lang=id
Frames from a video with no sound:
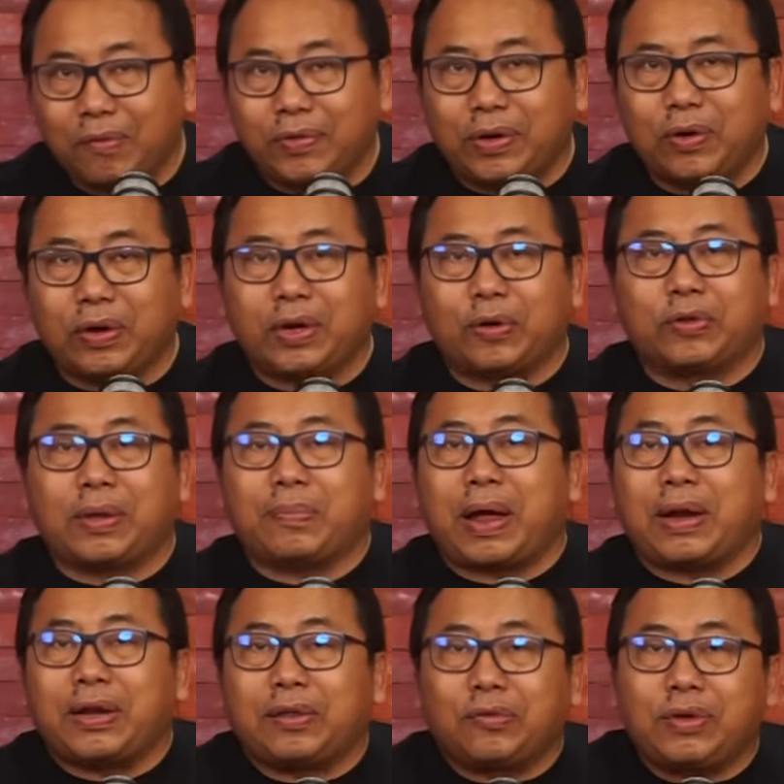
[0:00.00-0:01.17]
Video yang dikutip
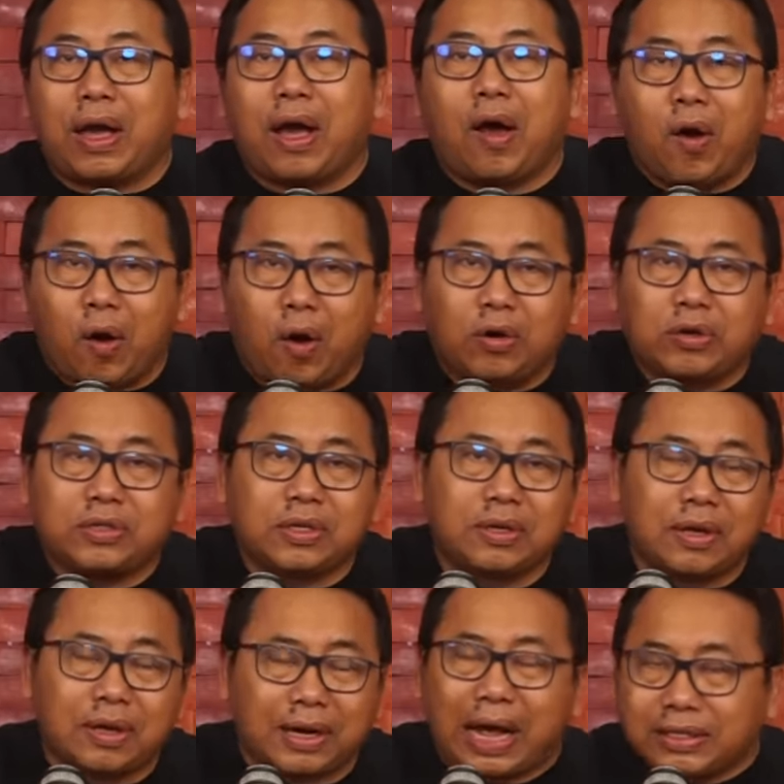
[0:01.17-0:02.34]
Ade itu ya hoax,
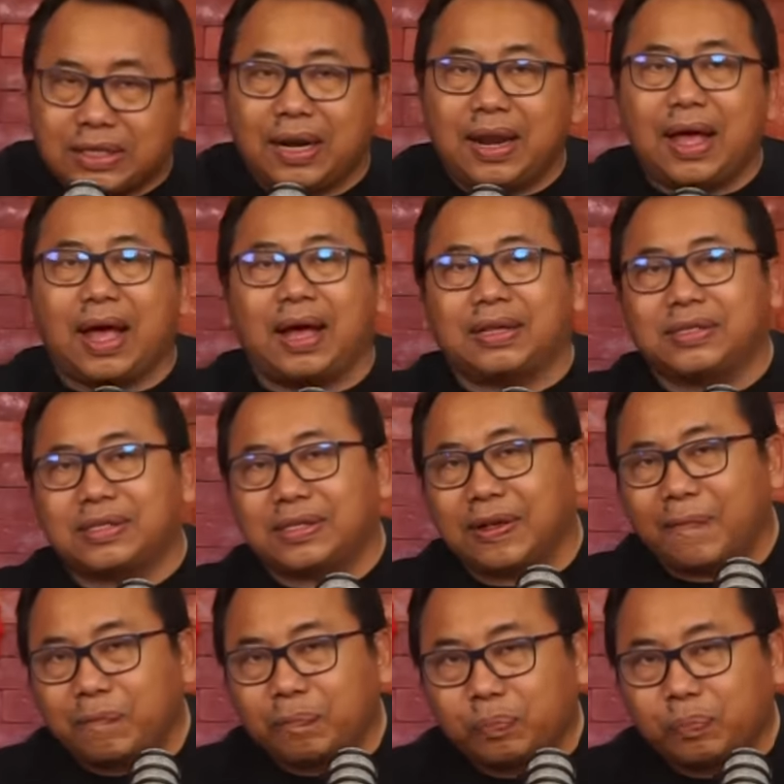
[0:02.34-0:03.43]
nggak jelas.